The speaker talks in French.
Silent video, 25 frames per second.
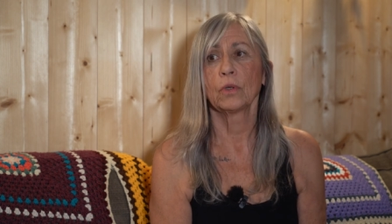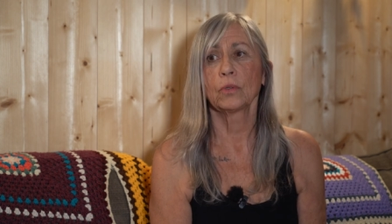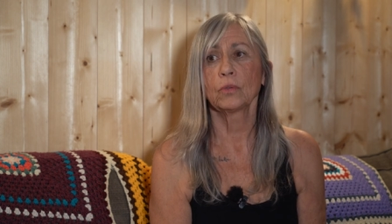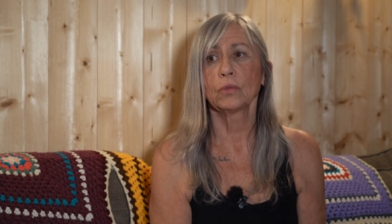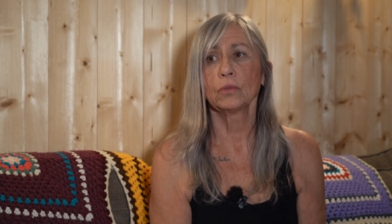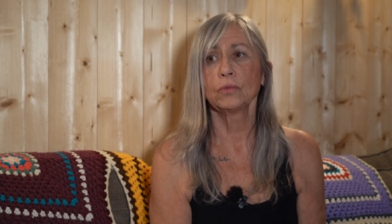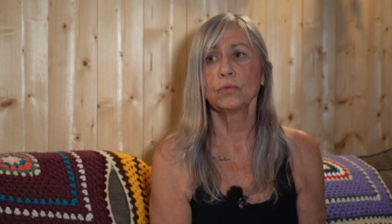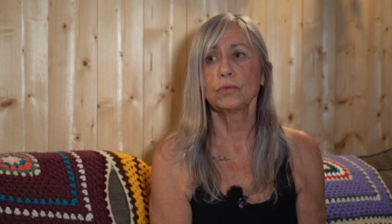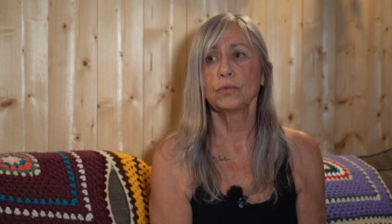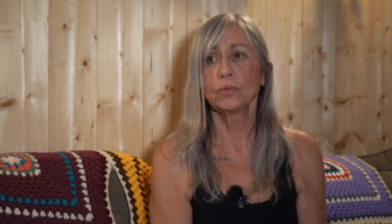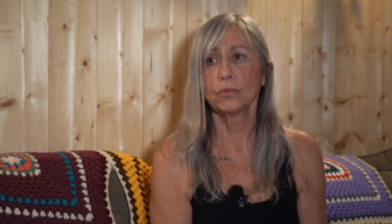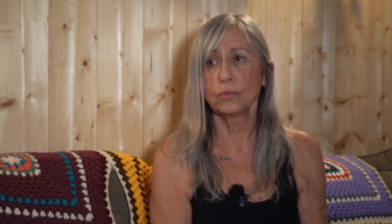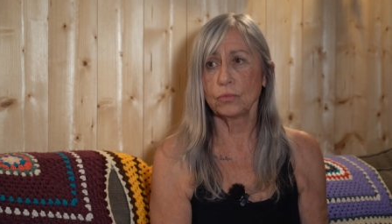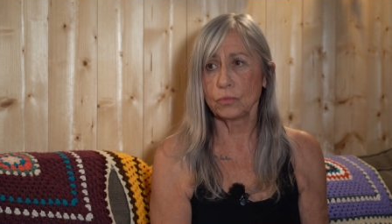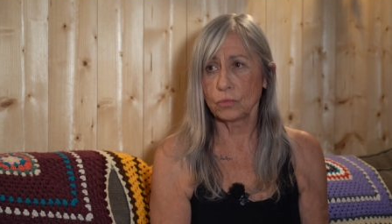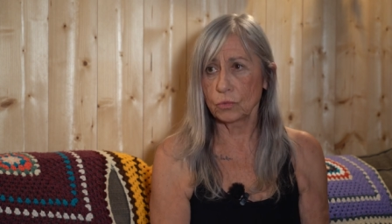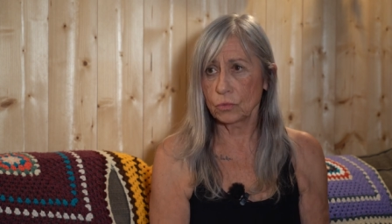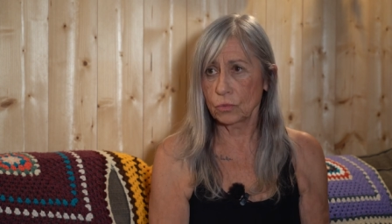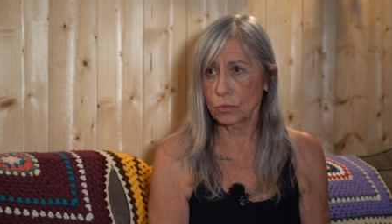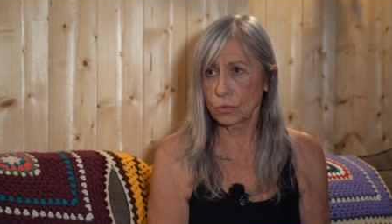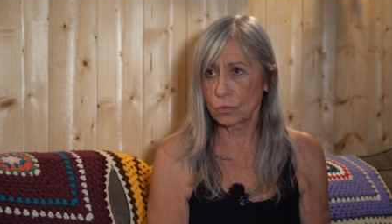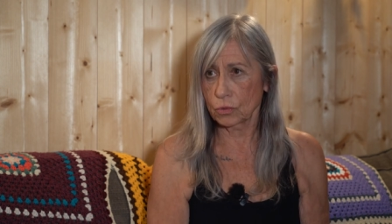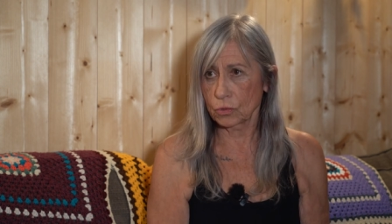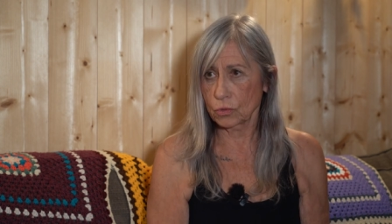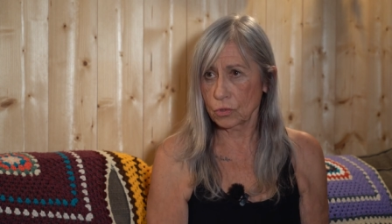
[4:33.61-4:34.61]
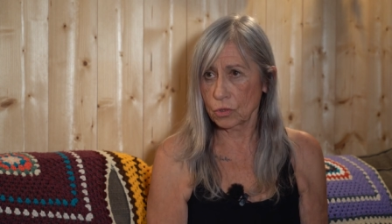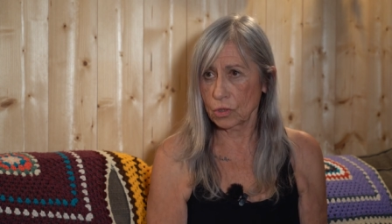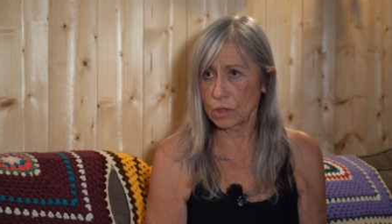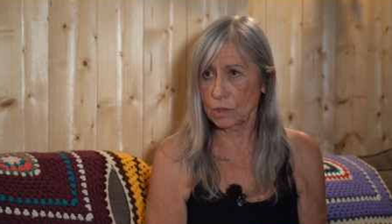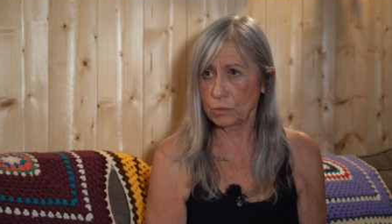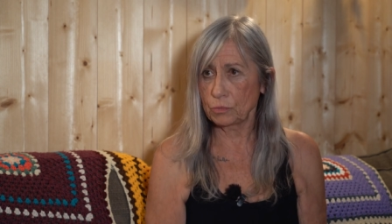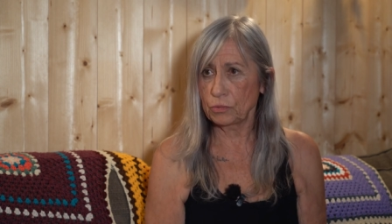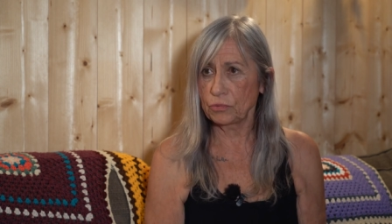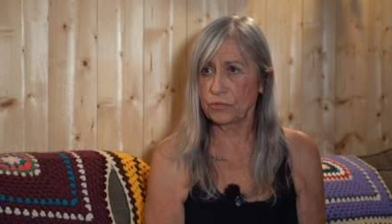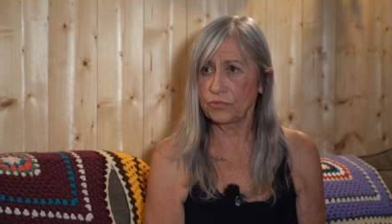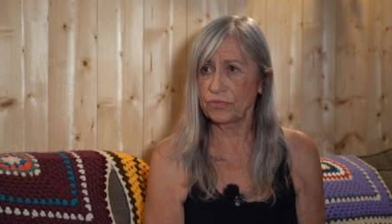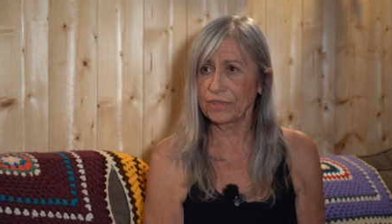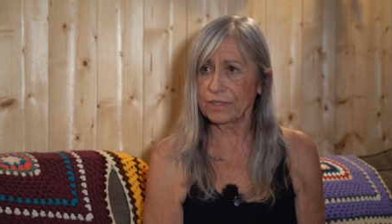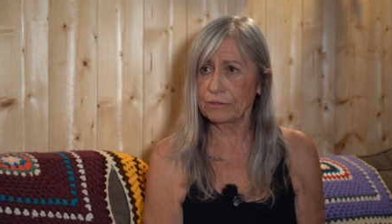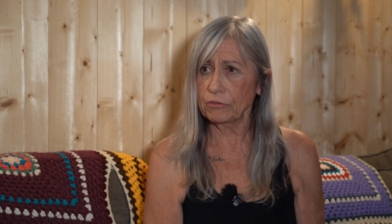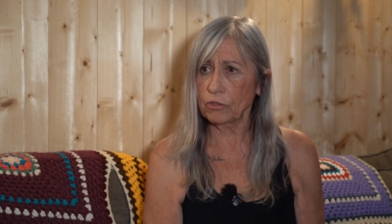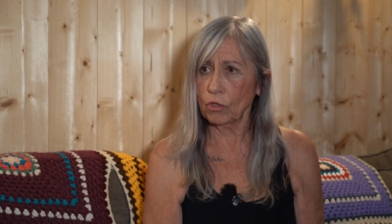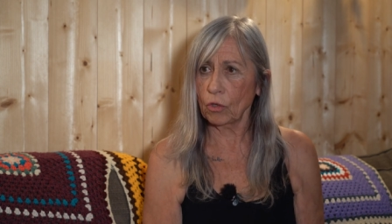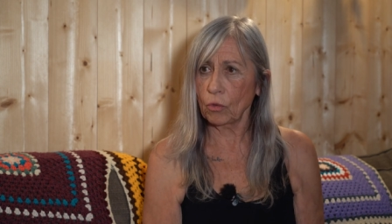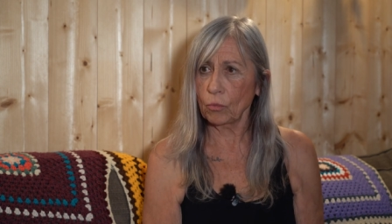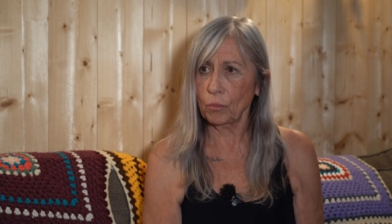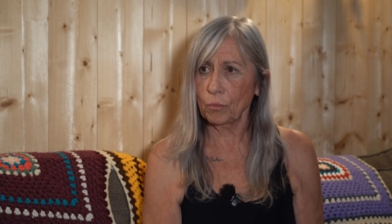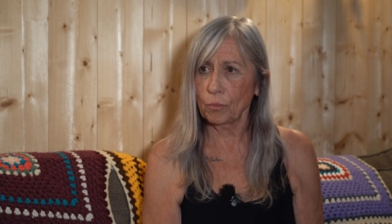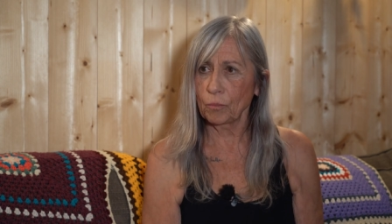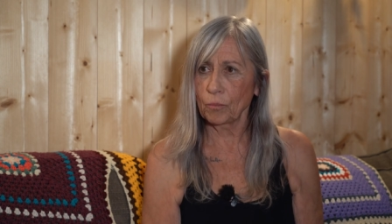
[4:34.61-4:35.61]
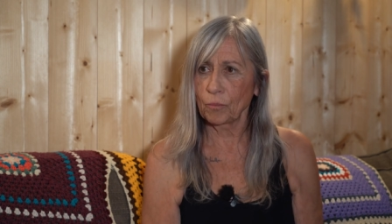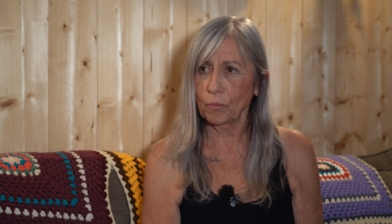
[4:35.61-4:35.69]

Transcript: compte tenu que je n'ai plus 20 ans.